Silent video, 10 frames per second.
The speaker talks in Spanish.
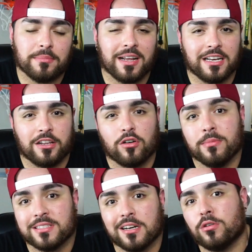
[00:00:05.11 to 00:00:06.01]
semana quiero
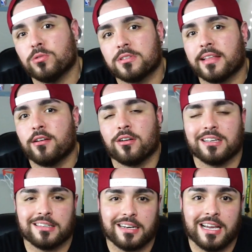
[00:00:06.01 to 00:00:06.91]
comenzar con ustedes lo
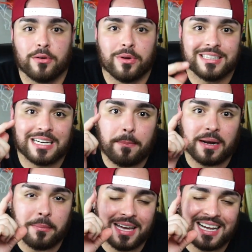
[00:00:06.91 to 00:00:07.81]
que sería nuestra
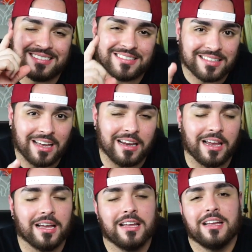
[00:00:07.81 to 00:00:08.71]
primera
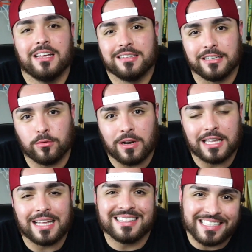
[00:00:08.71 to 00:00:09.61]
serie
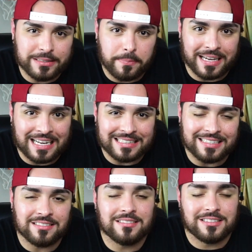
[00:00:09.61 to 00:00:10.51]
titulada
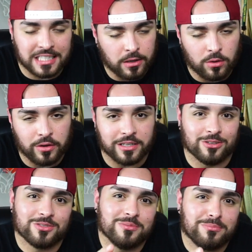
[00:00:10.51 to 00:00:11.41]
Disparates
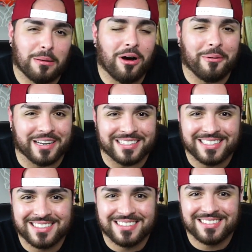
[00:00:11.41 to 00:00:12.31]
Teológicos. Vamos a ver.